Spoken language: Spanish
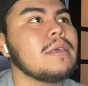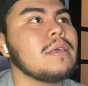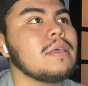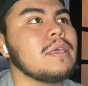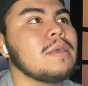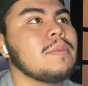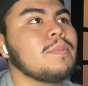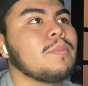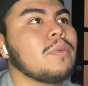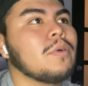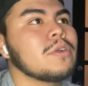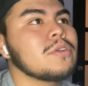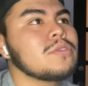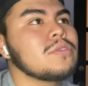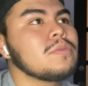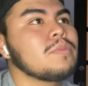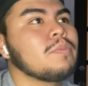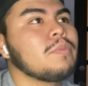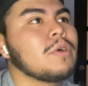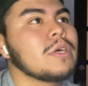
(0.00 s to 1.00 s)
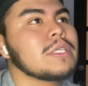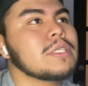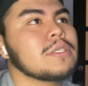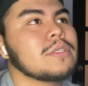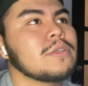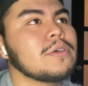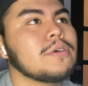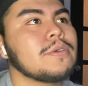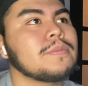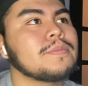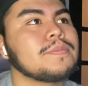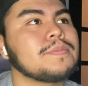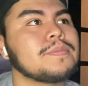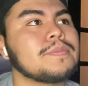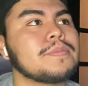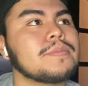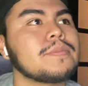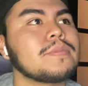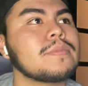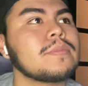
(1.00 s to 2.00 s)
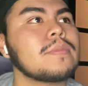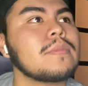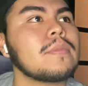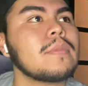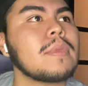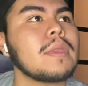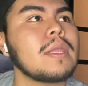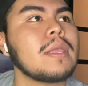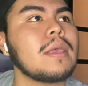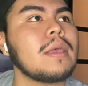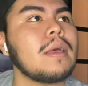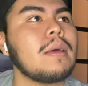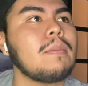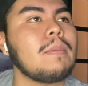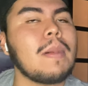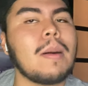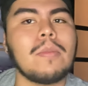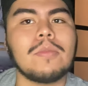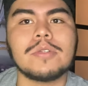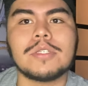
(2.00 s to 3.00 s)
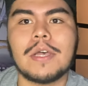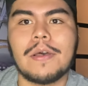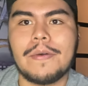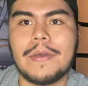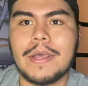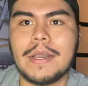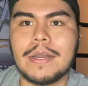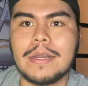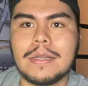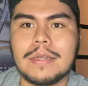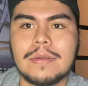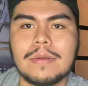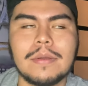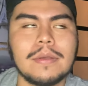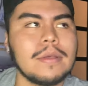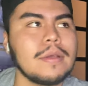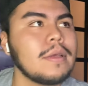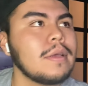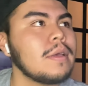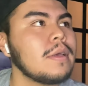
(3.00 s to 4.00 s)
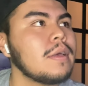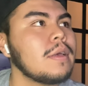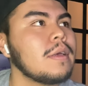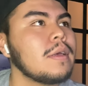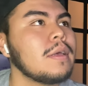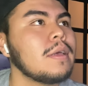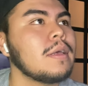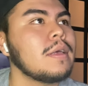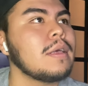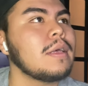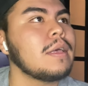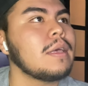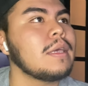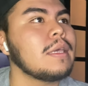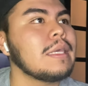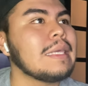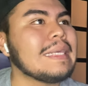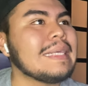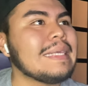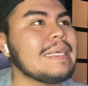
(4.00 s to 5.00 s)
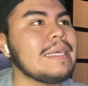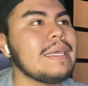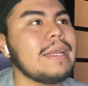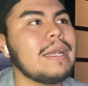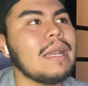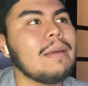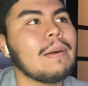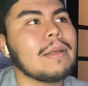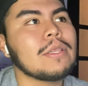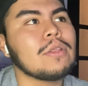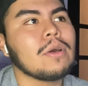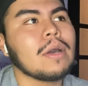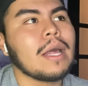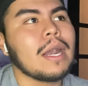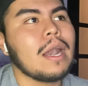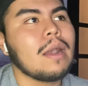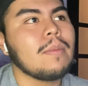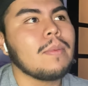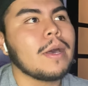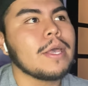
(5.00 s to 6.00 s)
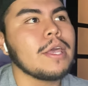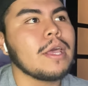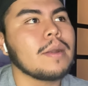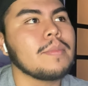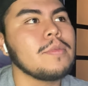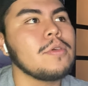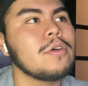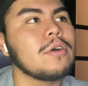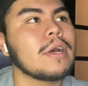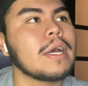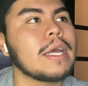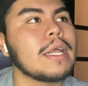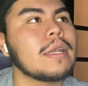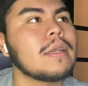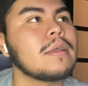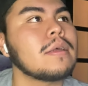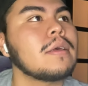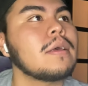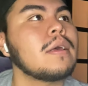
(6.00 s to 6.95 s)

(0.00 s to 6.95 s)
y por supuesto, vamos a ver quién le va a tocar al Bayern München.